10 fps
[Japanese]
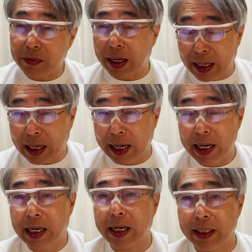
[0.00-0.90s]
野やから変え
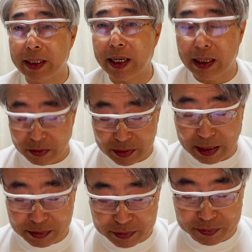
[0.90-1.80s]
られへんだんやろ、多
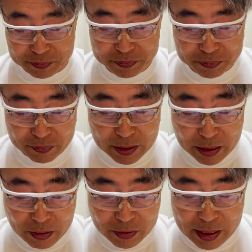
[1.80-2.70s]
分。
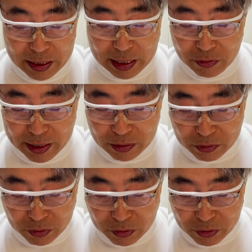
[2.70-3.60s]
ほんで、門脇の
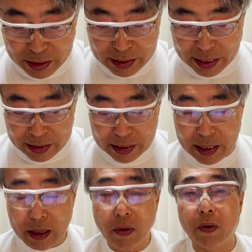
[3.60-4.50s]
ところで代打
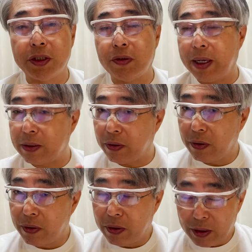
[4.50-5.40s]
で大城やと。
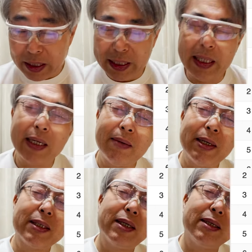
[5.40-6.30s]
嫌な
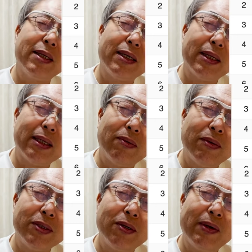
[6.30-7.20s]
バッター出てきたな。
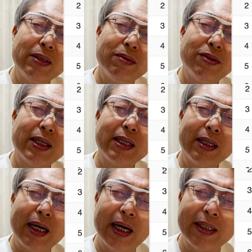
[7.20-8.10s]
大城割と打つから
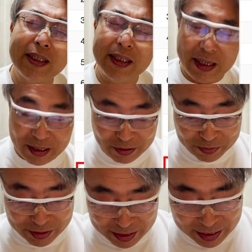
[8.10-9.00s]
な、阪神戦と
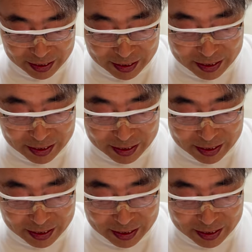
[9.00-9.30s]
思って